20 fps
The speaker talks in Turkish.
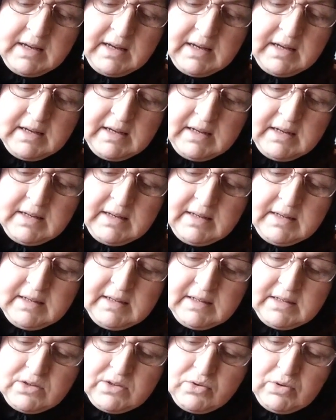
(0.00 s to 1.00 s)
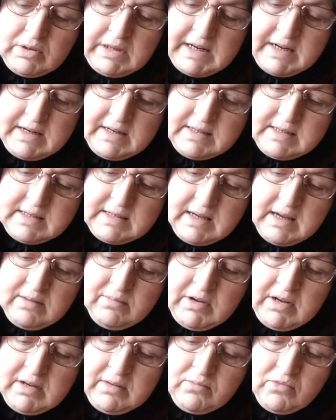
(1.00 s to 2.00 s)
e, sularız.
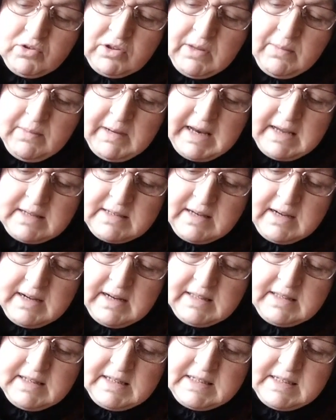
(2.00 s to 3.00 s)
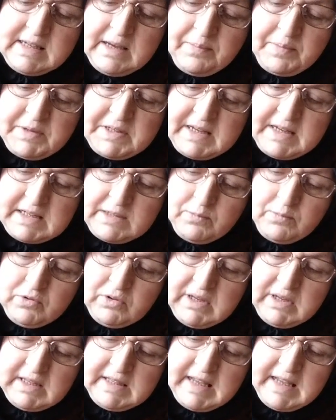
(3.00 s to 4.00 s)
Ama muhtemelen sarı etkisi yapacağız.
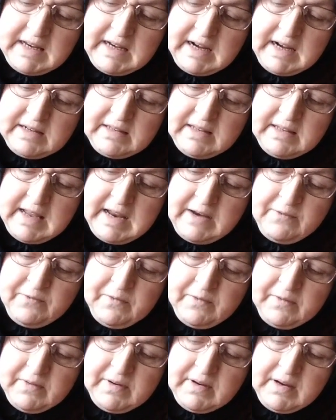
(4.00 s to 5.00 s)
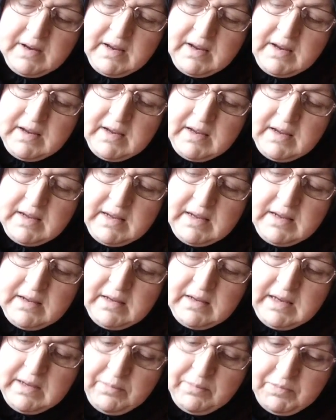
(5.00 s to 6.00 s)
Bunu da tekrar diğer
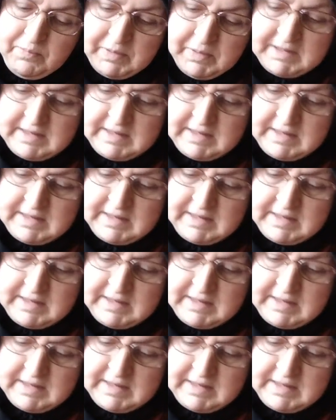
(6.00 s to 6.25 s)
ya bir